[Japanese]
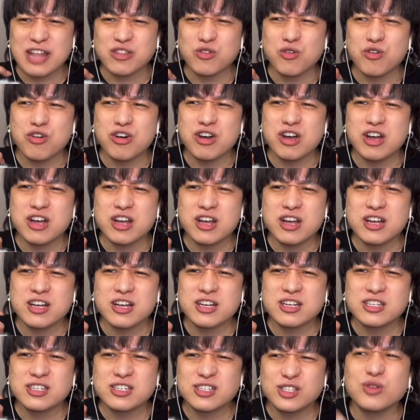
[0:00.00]
あの、
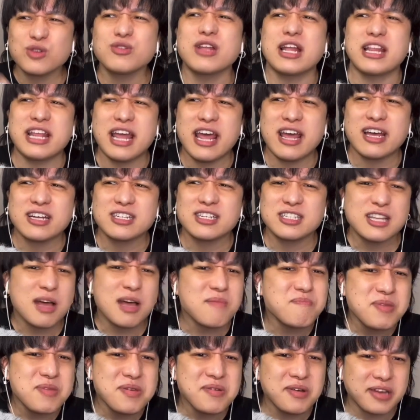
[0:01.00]
そうだね。
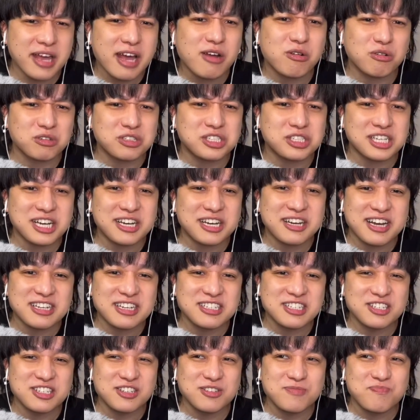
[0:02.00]
酸味は結構しっか
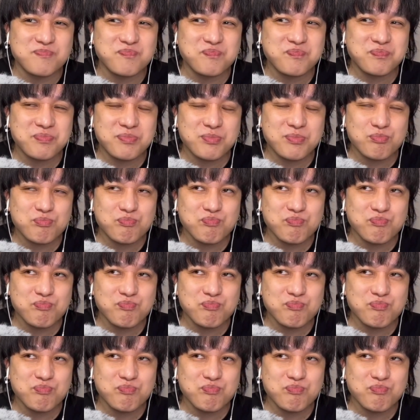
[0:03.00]
り感じる。